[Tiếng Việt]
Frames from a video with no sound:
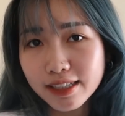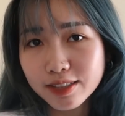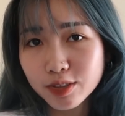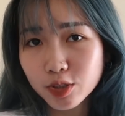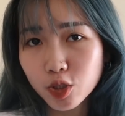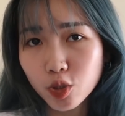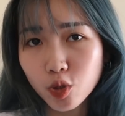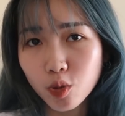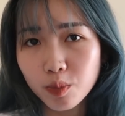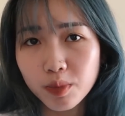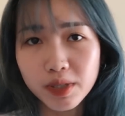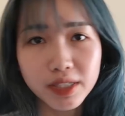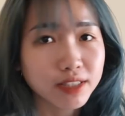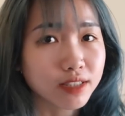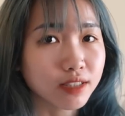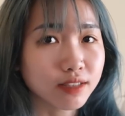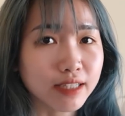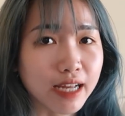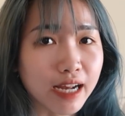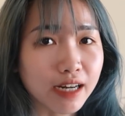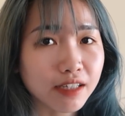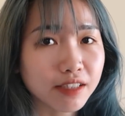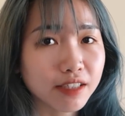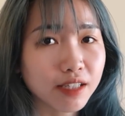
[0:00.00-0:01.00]
năng suất của mình
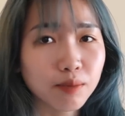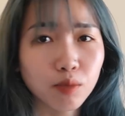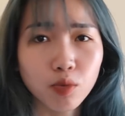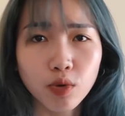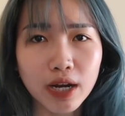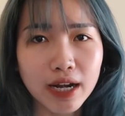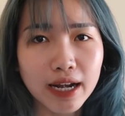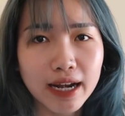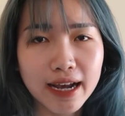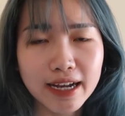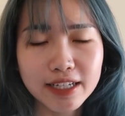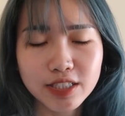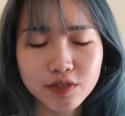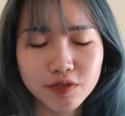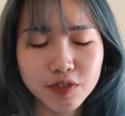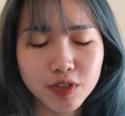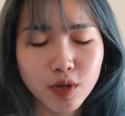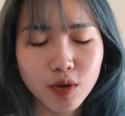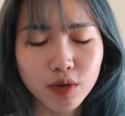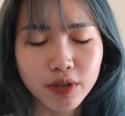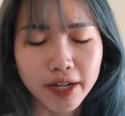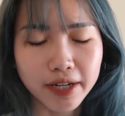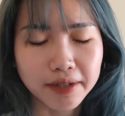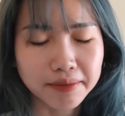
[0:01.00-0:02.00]
xứng đáng nhận một cái like cho
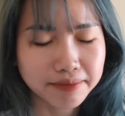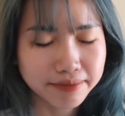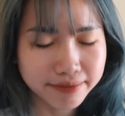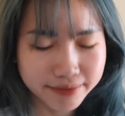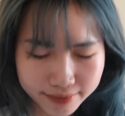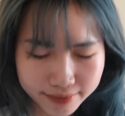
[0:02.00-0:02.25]
video này